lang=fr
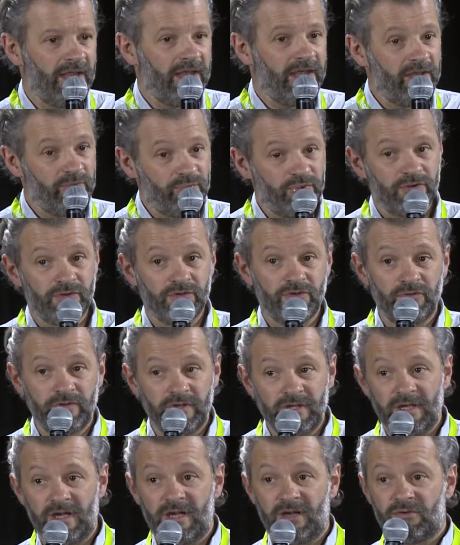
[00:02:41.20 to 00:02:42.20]
est
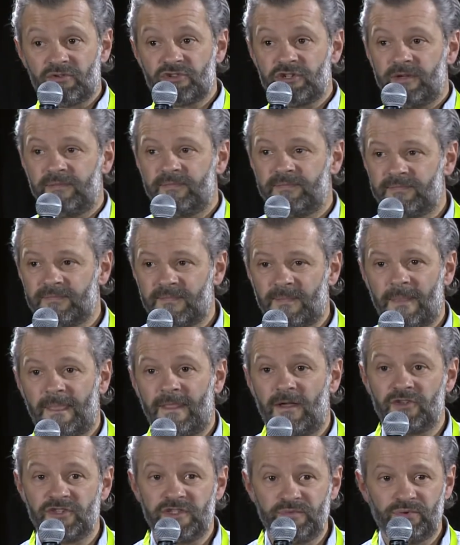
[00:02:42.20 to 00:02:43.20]
produit à Angers.
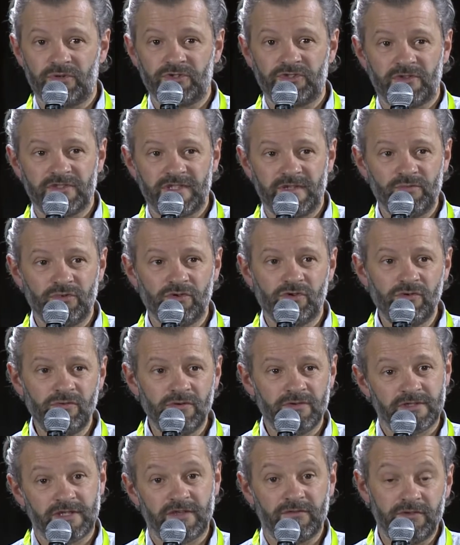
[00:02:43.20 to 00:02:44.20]
Alors 6% c'est beaucoup,
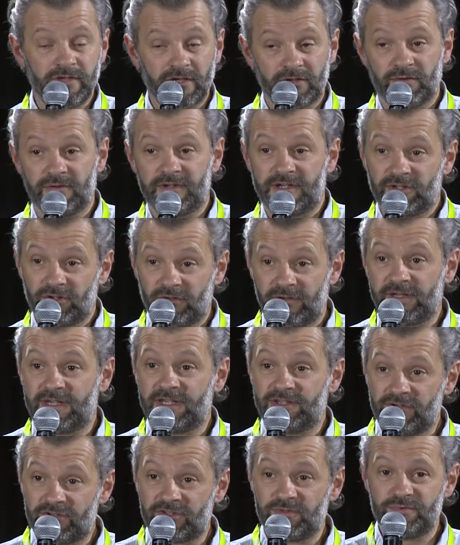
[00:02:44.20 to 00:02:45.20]
ce qui veut dire que
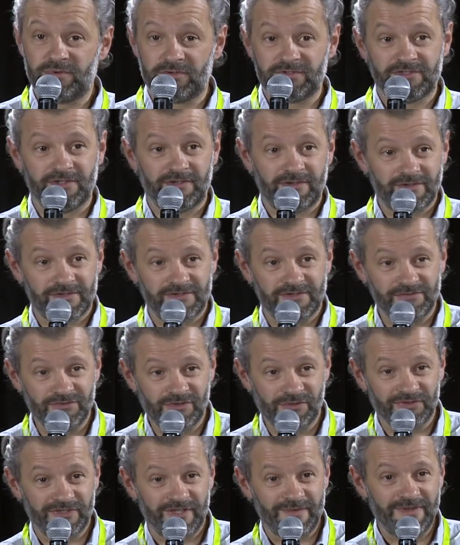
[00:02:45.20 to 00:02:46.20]
94%, si vous
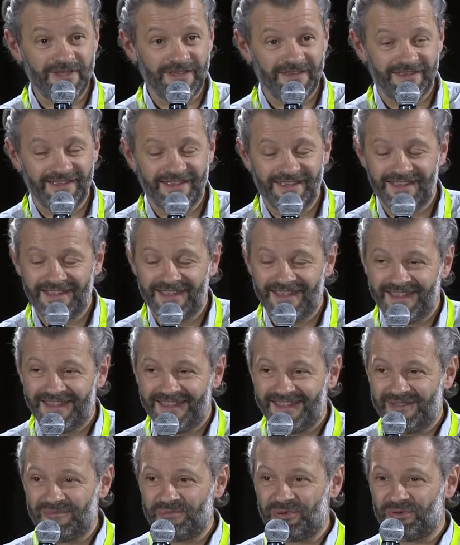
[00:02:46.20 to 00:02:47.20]
comptez bien,
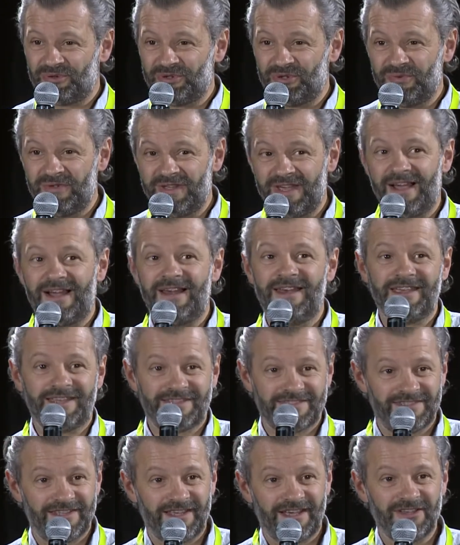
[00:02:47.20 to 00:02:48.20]
est produit à
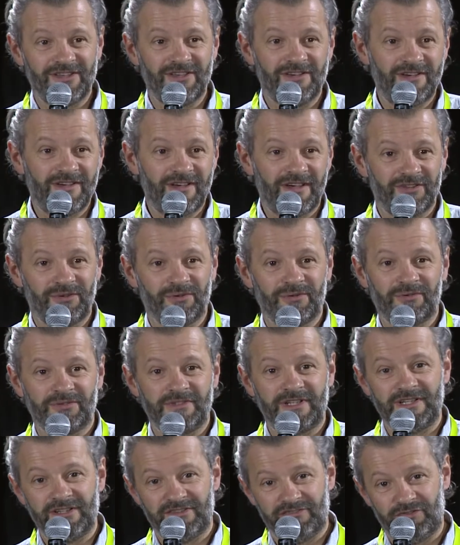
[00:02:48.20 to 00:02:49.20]
l'extérieur, donc on
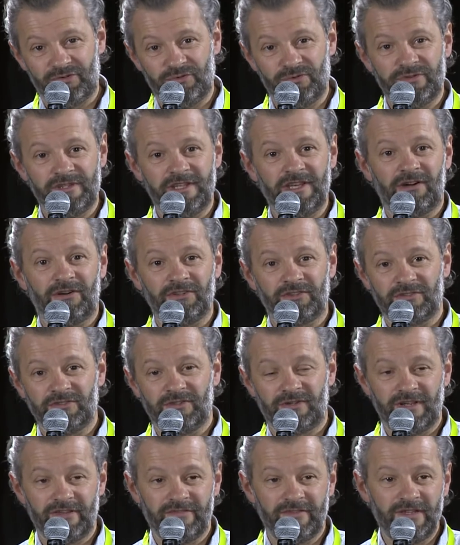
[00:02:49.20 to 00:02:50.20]
a des flux qui rentrent
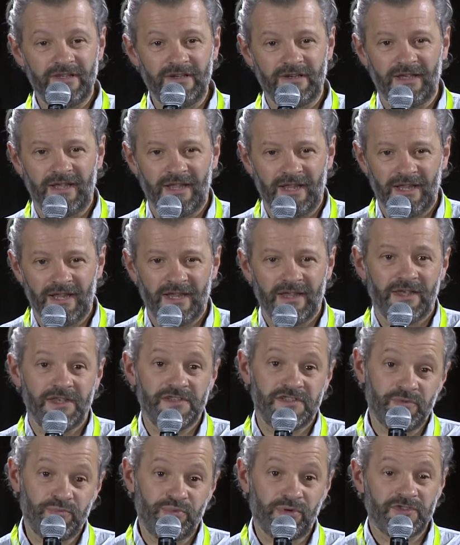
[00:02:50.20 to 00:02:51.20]
dans la ville. Et
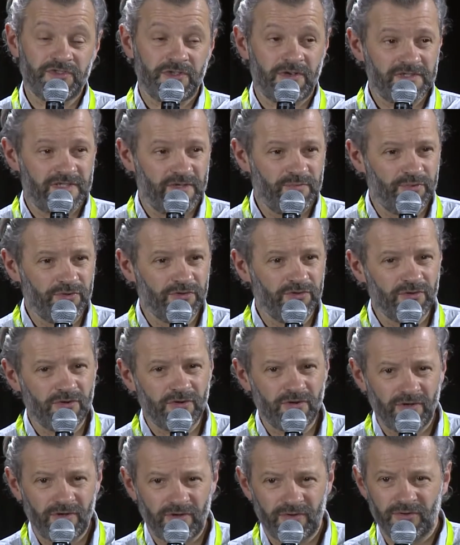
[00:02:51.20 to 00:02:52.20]
6%, c'est
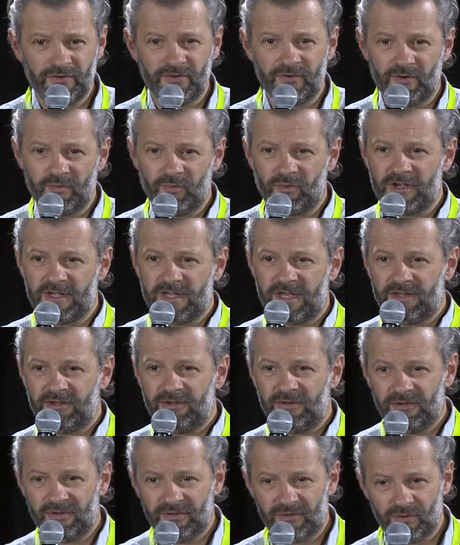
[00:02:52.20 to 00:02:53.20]
plutôt une
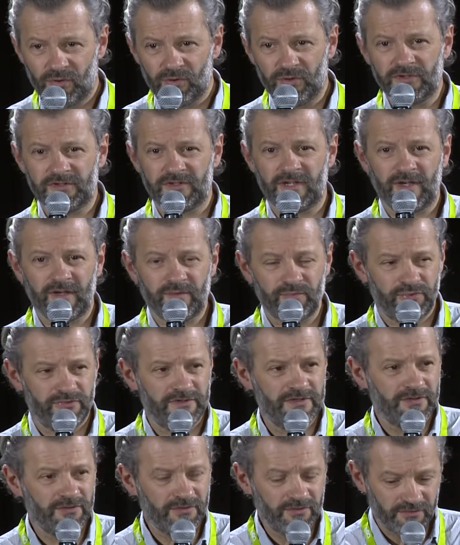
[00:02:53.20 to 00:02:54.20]
moyenne haute, hein,
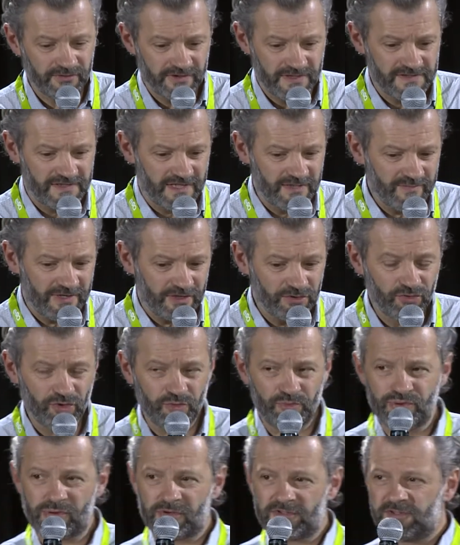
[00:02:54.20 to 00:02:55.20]
puisqu'on estime à
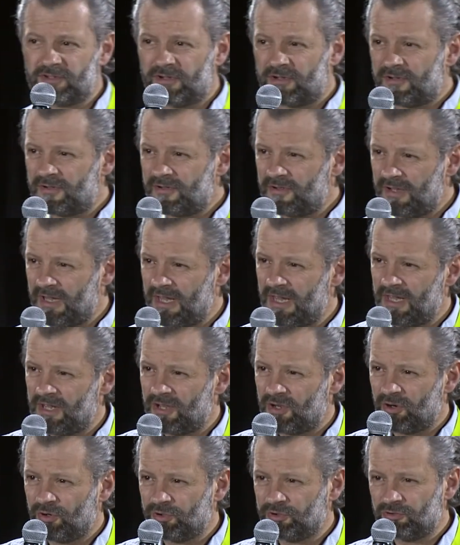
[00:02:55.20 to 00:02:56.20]
2%
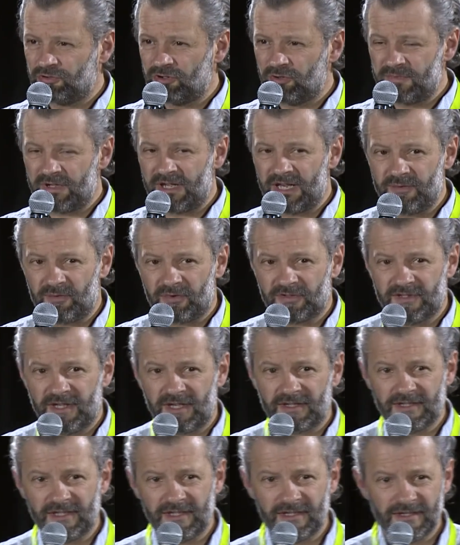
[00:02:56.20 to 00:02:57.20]
l'autonomie
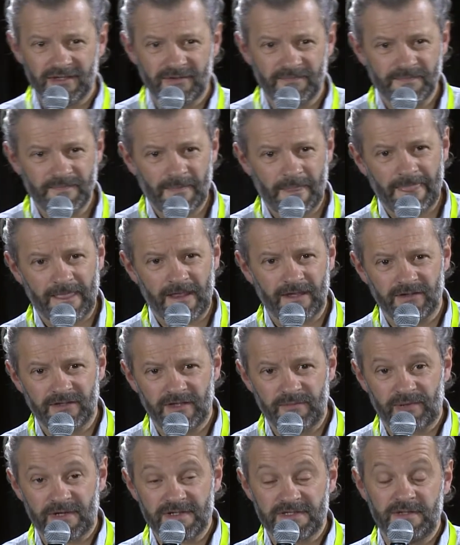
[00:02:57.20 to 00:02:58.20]
alimentaire des
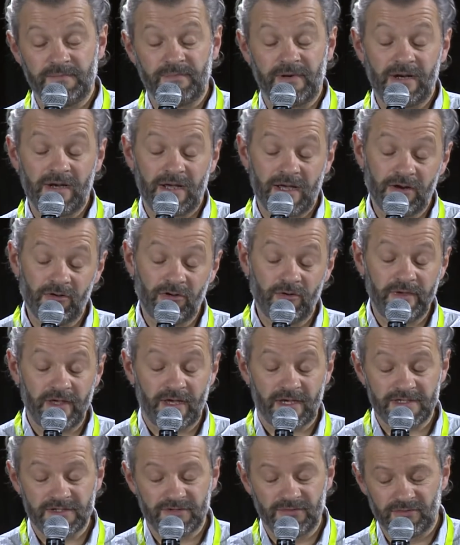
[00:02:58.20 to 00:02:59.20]
principales
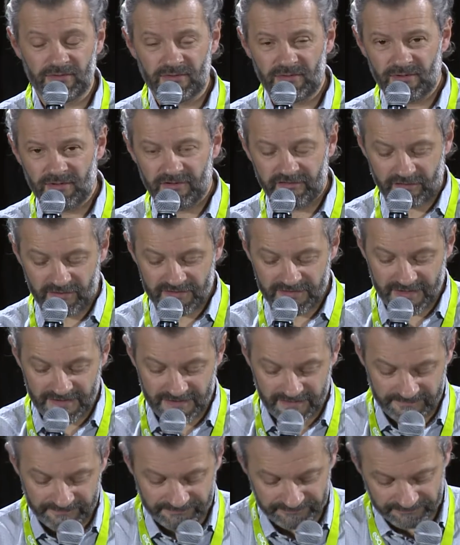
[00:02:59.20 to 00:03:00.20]
agglomérations françaises.